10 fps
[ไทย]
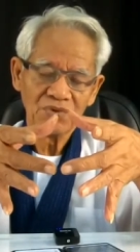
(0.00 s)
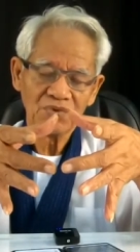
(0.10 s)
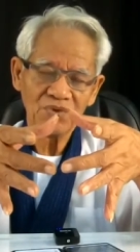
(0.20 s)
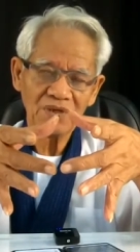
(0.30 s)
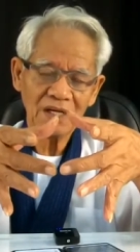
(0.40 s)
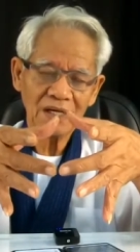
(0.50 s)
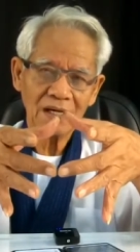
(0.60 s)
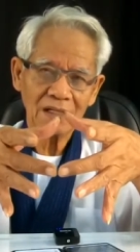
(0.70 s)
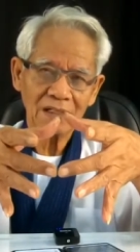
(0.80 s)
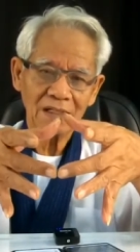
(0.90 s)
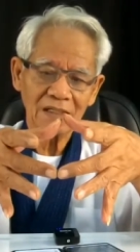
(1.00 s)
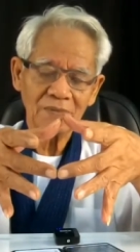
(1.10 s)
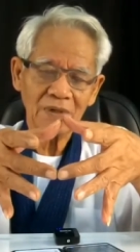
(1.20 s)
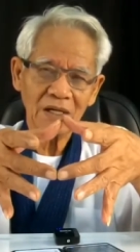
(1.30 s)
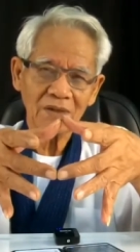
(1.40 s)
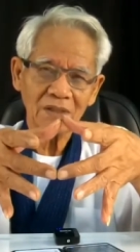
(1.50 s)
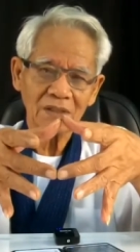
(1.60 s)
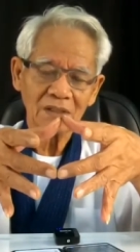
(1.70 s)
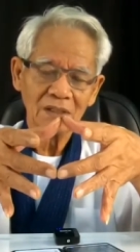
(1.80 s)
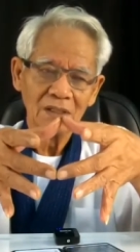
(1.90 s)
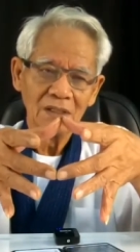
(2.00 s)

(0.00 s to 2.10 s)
ศูนย์ยากาศเนี่ยอธิบายก็คือ